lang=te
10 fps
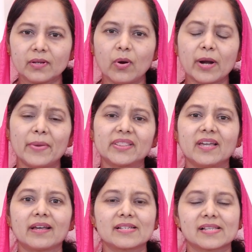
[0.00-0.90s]
ఒక
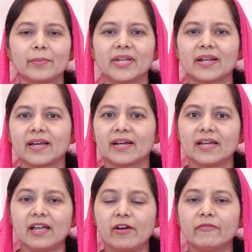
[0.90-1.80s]
మధ్యాహ్న సమయాన
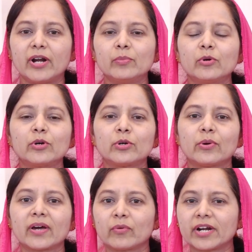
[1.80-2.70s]
వాళ్ళు ముగ్గురు
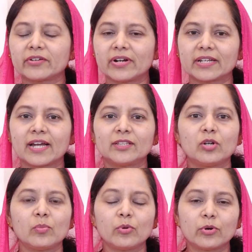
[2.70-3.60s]
కూడా ఉన్నటువంటి
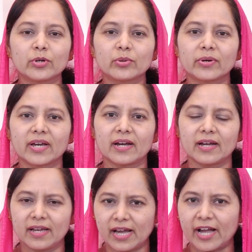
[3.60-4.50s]
గదిలో ముగ్గురు కూడా
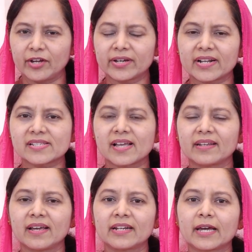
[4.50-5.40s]
ఆ యొక్క
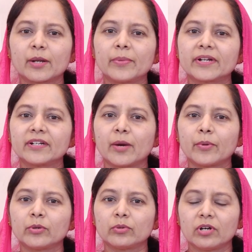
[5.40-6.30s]
రసాయనాన్ని
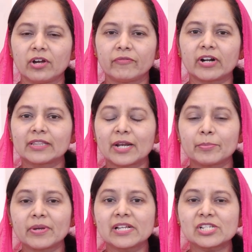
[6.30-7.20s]
కనిపెట్టినప్పుడు వాళ్ళు
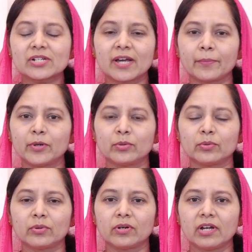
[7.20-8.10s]
దాన్ని పీల్చినప్పుడు
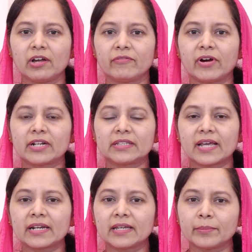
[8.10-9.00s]
వాళ్ళు
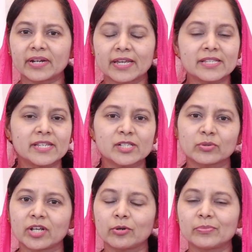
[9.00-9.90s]
దాన్ని మరి ఏం
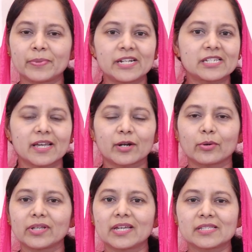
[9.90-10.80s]
చేసుకున్నారో
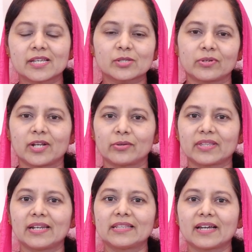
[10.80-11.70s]
పీల్చారో ఏం చేసుకున్నారో
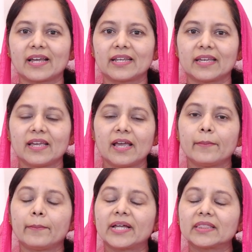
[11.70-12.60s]
తెలియదు కానీ
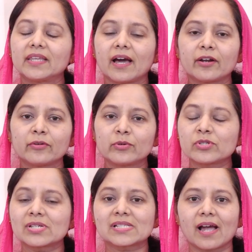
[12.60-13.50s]
మధ్యాహ్నం
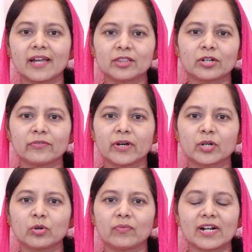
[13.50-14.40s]
నుంచి సాయంత్రం
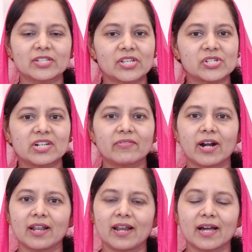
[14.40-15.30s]
వరకు వాళ్ళు చచ్చిన
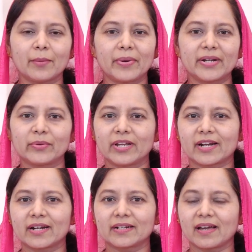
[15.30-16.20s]
వాళ్ళలాగా పడి
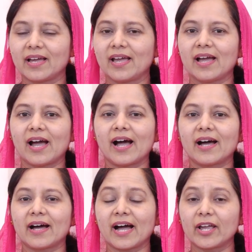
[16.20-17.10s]
ఉన్నారంట
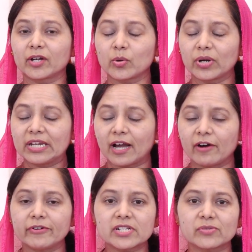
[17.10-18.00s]
ఆ యొక్క కొన్ని
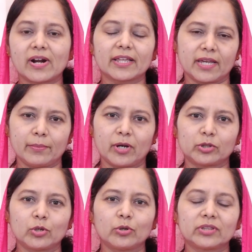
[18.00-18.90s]
అవర్స్ వాళ్ళకి
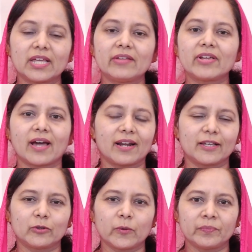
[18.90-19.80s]
మత్తులో తెలివి
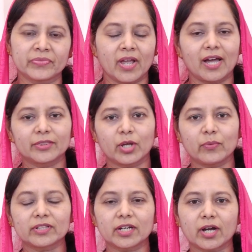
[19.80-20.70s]
రాలేదు ఆ
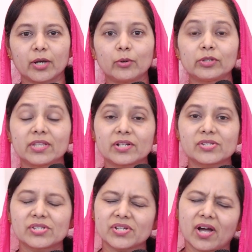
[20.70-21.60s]
తర్వాత కనులు
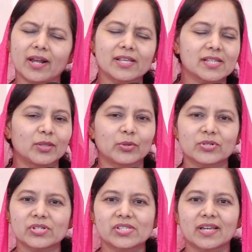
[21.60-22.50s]
తెరిచి చాలా
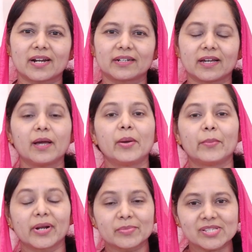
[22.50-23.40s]
సంతోషించారంట
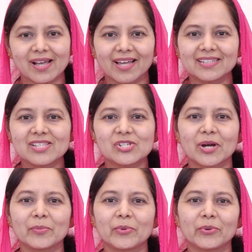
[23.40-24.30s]
మనం
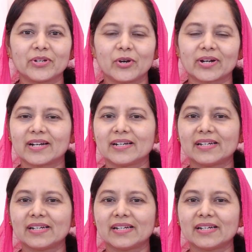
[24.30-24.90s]
సాధించాము ఈ యొక్క